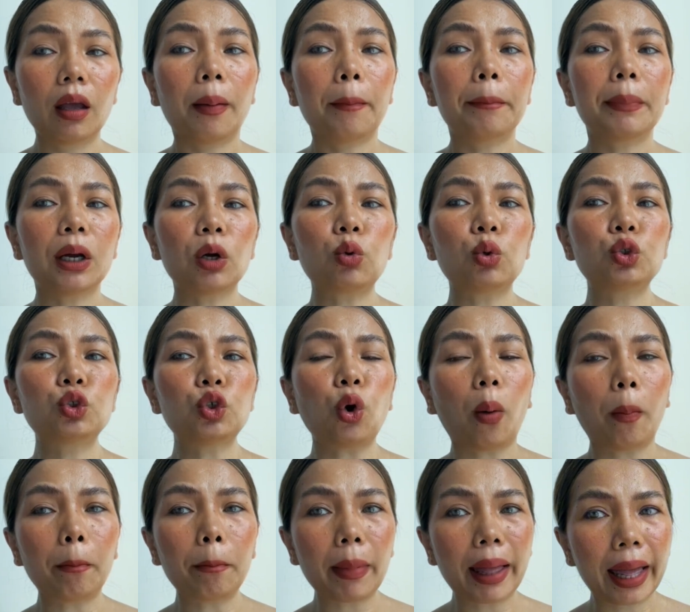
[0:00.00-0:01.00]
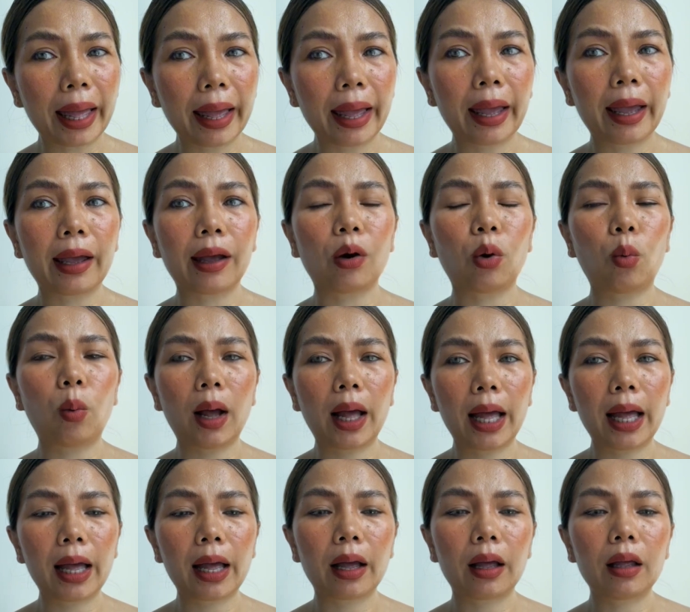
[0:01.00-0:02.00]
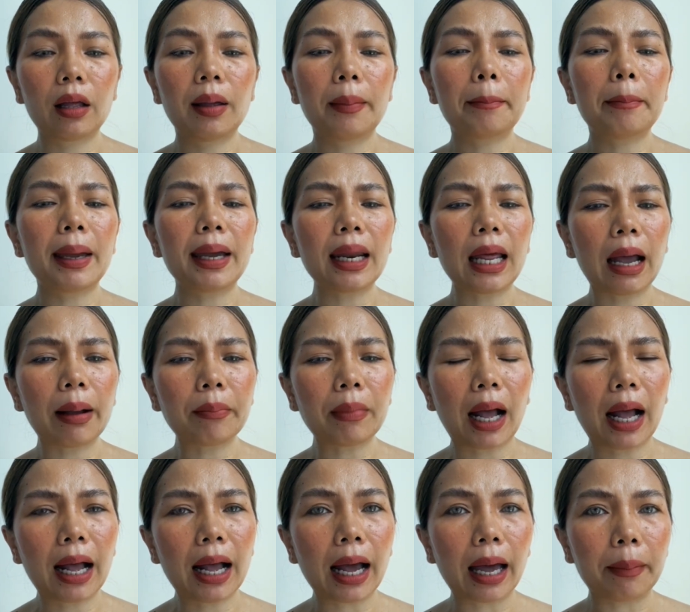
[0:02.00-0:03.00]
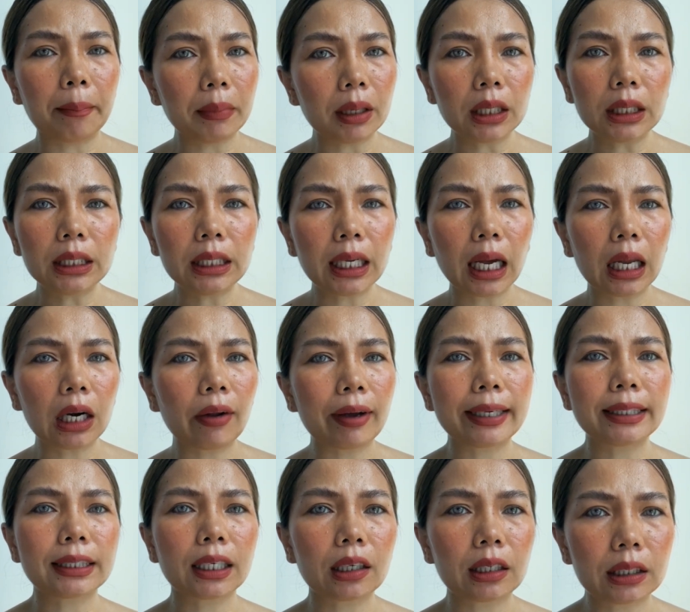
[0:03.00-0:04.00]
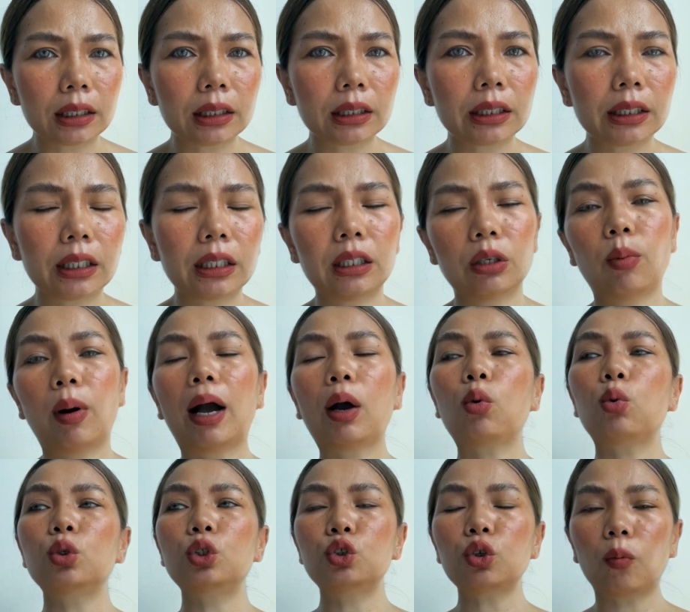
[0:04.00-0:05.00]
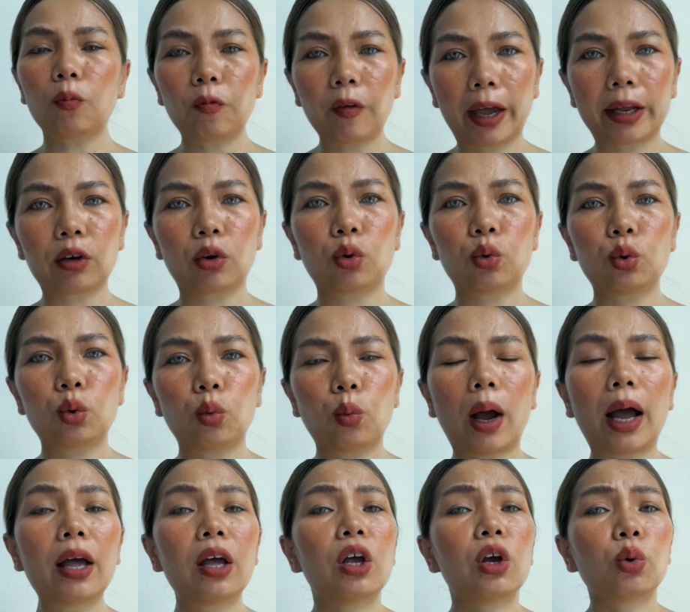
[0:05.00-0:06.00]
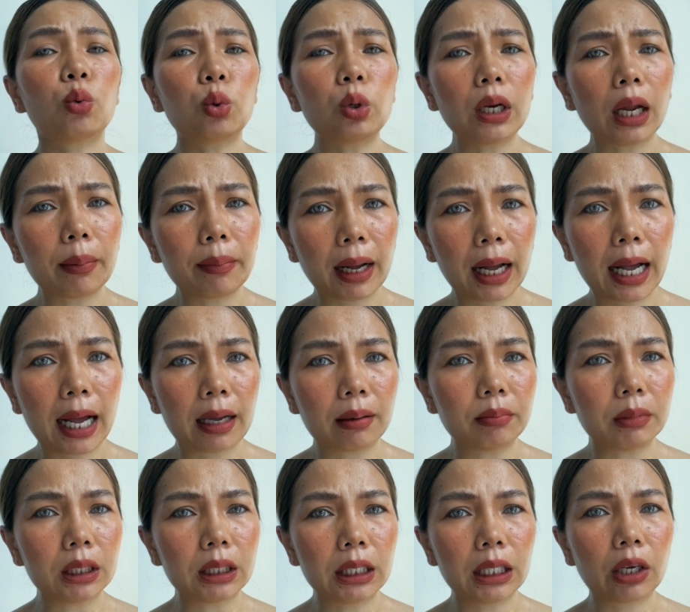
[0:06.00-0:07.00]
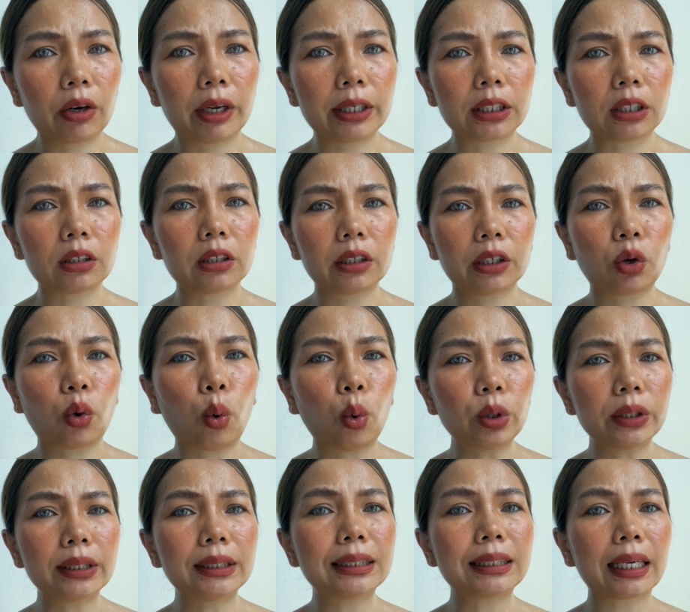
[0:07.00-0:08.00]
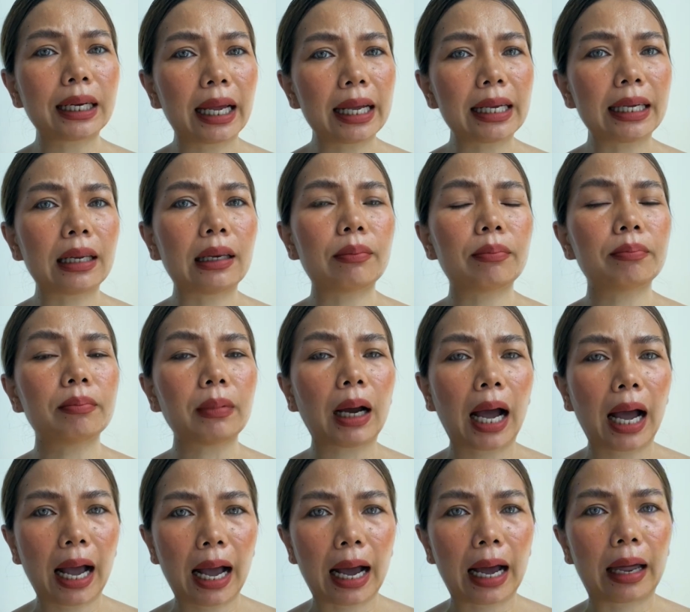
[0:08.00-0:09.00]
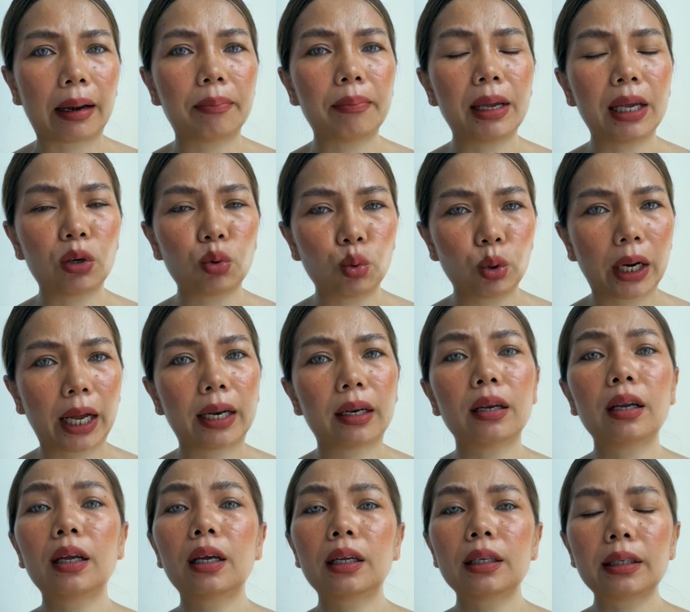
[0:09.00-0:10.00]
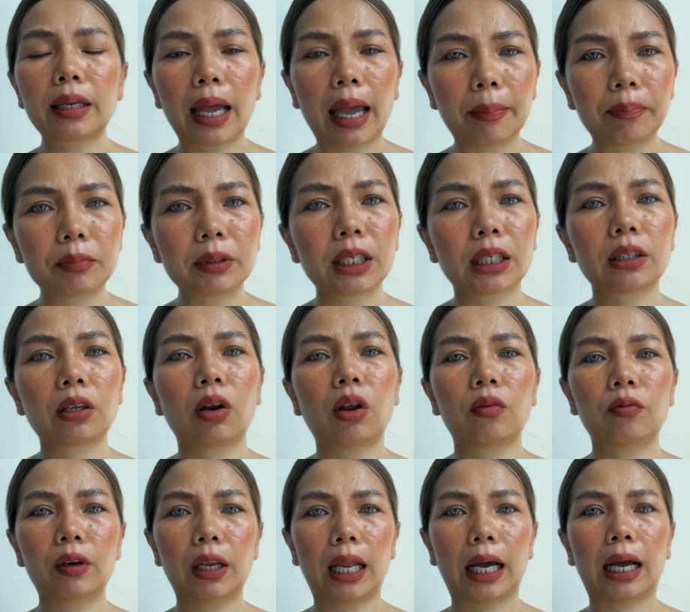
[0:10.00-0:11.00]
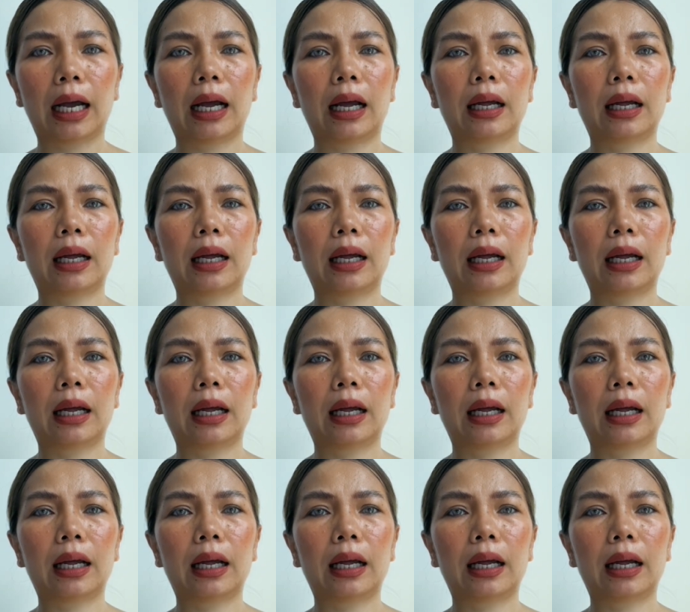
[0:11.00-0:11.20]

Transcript: เมื่อคุณชมแม่ว่าแม่ทำอาหารมื้อนี้อร่อยจังเลยหรือว่าคุณชมแฟนของคุณว่าคุณทำอาหารมื้อนี้อร่อยจังเลยคุณจะได้กินอาหารเมนูนั้นแทบจะตลอดเวลา